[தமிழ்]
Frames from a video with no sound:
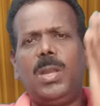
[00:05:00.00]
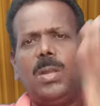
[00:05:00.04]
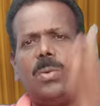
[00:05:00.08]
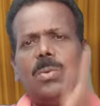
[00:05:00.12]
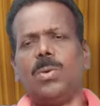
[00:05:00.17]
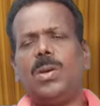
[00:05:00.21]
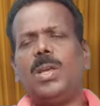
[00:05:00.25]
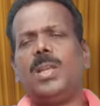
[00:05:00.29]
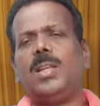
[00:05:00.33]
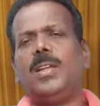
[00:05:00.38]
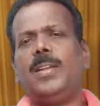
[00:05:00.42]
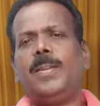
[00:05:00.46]
வாரம்
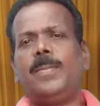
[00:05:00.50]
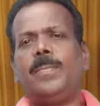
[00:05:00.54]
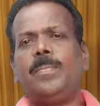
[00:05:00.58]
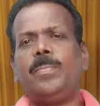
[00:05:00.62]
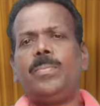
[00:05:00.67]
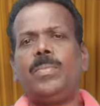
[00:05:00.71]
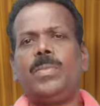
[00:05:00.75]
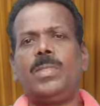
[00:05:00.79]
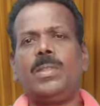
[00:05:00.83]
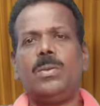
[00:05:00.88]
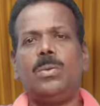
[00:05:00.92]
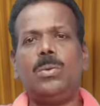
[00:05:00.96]
உட்காருங்க
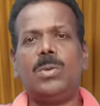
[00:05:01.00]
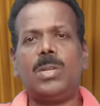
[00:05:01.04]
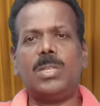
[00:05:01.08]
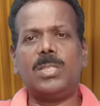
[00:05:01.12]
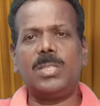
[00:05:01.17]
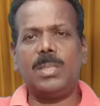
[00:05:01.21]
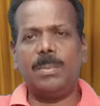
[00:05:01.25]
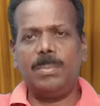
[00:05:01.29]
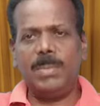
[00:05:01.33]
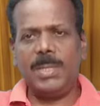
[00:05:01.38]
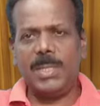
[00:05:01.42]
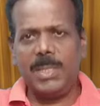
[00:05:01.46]

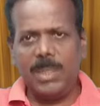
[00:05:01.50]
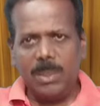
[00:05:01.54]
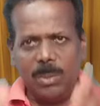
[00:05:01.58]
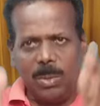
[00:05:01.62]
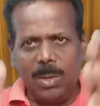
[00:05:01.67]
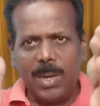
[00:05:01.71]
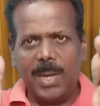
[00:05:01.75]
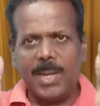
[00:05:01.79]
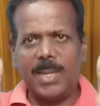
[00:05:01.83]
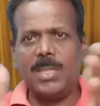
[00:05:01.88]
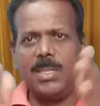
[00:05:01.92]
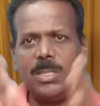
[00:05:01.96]
உங்கள் சப்ஜெக்ட்டுக்கு
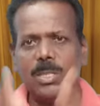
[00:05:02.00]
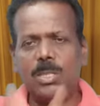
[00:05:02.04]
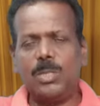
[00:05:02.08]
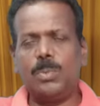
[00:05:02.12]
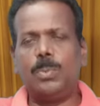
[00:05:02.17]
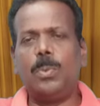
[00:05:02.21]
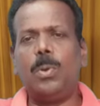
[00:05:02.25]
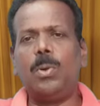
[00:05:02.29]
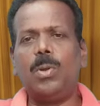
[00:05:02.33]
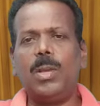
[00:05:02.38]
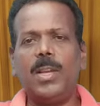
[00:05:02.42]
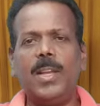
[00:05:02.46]
ஒரு
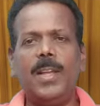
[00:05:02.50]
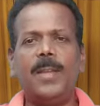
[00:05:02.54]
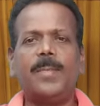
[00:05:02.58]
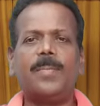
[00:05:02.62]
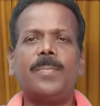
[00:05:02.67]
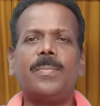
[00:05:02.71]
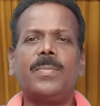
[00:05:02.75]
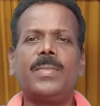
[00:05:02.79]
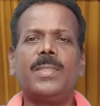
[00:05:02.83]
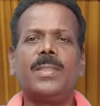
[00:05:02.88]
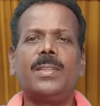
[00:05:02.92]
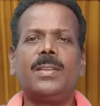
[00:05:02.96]
அனாலிசிஸ் போடுங்க
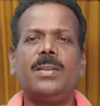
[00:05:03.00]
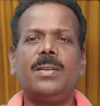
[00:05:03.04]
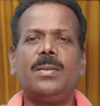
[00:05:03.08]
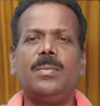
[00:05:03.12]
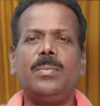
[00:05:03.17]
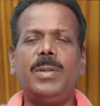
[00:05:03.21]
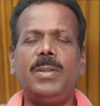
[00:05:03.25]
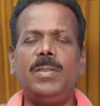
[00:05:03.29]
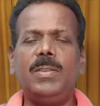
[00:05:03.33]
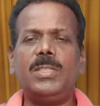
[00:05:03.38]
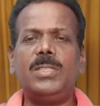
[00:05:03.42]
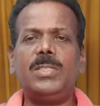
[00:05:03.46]

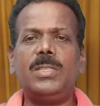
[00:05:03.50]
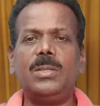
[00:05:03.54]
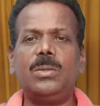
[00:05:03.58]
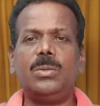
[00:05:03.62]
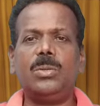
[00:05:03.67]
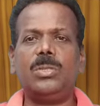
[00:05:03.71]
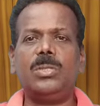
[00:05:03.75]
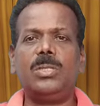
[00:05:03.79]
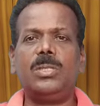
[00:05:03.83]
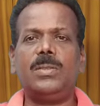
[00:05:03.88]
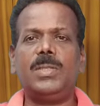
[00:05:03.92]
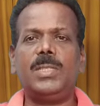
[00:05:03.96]
ப்ரீவியஸ் இயர்
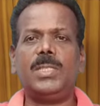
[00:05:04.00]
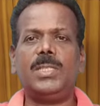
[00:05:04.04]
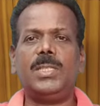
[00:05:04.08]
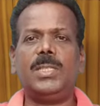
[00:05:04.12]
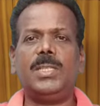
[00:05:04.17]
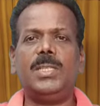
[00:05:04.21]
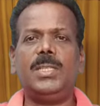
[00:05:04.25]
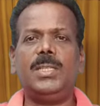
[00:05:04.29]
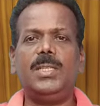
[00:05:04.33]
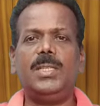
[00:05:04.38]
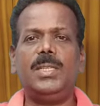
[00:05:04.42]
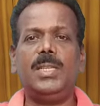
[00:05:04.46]
கொஸ்டினை வச்சு
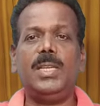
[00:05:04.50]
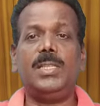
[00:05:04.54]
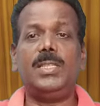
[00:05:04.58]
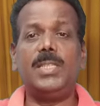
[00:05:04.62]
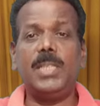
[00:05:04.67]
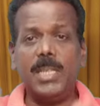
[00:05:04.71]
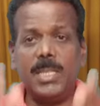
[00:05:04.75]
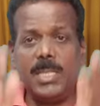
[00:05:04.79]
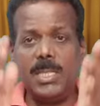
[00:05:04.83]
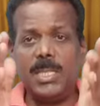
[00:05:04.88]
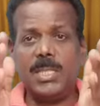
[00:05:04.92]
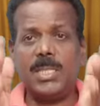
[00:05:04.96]

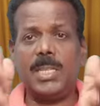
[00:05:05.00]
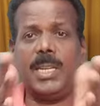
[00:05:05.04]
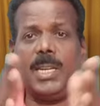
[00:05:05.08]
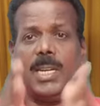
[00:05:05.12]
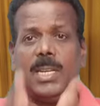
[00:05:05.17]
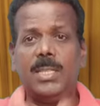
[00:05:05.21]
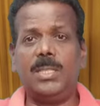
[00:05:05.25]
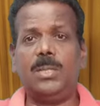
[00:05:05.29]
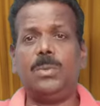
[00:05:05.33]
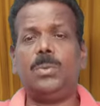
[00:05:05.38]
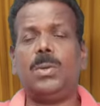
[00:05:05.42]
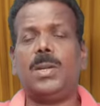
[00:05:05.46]
எஜுகேஷன்
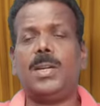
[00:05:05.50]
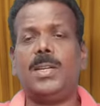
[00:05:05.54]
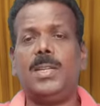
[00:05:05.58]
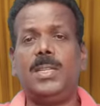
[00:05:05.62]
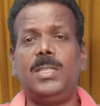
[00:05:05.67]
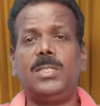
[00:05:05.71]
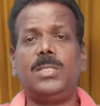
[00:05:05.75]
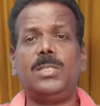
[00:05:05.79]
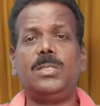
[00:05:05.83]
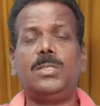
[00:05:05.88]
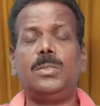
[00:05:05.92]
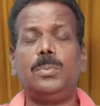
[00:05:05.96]
சைக்காலஜிக்கு ஒரு
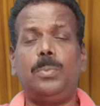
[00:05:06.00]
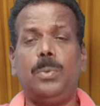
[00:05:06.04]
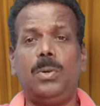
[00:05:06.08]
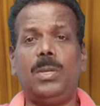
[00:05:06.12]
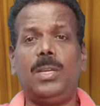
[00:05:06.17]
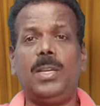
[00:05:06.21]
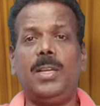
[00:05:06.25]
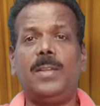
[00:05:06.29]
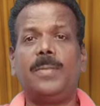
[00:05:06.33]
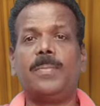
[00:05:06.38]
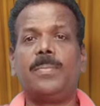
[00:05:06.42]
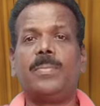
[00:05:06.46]
அனலிசிஸ்
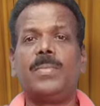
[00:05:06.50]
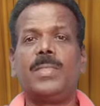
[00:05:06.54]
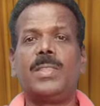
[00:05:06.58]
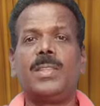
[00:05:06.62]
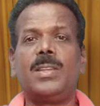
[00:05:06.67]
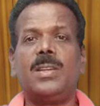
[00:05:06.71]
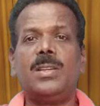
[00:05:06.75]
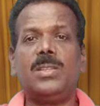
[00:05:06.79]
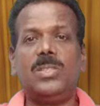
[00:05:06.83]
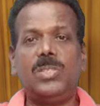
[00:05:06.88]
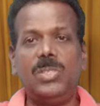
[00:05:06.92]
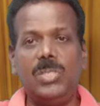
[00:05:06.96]
போடுங்க
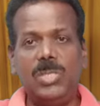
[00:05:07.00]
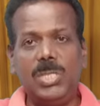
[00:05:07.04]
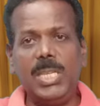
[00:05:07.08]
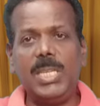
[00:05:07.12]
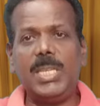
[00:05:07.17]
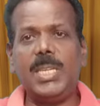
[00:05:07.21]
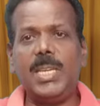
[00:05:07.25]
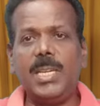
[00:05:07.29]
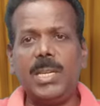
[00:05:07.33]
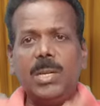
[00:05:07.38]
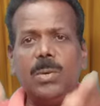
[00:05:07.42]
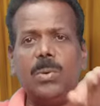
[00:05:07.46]

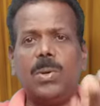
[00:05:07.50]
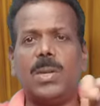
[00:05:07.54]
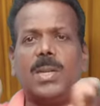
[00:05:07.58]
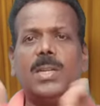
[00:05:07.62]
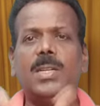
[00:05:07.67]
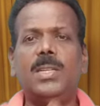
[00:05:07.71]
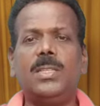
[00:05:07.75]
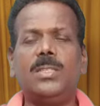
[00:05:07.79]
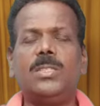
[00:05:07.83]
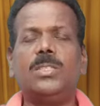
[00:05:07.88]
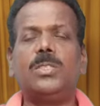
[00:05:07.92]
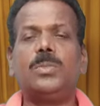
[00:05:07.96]
ஜிகேக்கு ஒரு
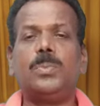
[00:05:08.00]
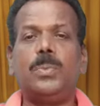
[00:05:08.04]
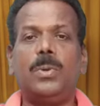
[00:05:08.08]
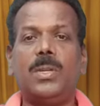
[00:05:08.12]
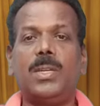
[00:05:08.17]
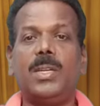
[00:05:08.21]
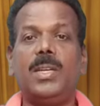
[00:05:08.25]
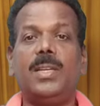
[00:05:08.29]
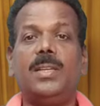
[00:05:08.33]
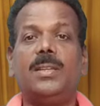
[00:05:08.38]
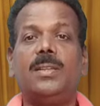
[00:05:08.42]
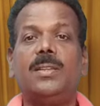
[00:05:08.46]
அனலிசிஸ்
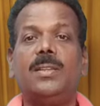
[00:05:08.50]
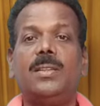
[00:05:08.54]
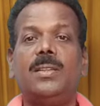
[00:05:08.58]
போடுங்க